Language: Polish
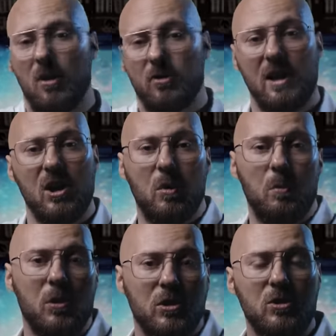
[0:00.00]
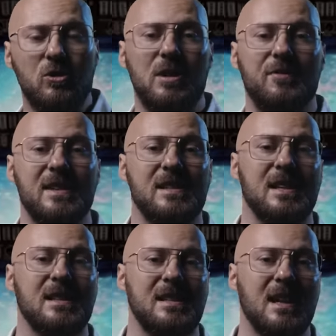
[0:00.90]
Od jego młodości i
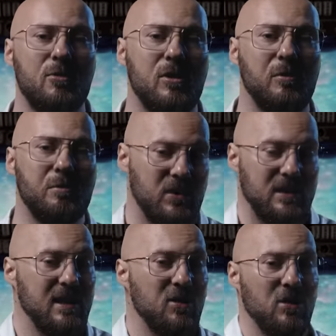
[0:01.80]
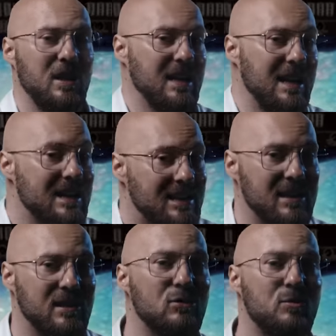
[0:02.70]
fascynacji nauką, przez jego
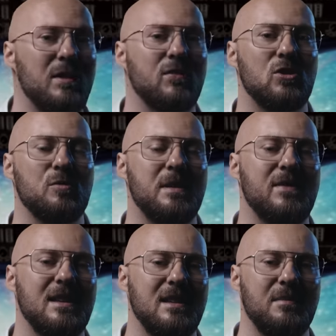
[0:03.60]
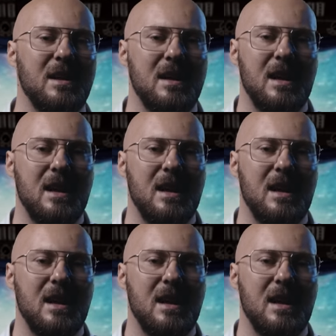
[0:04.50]
relacje z ludźmi w życiu prywatnym,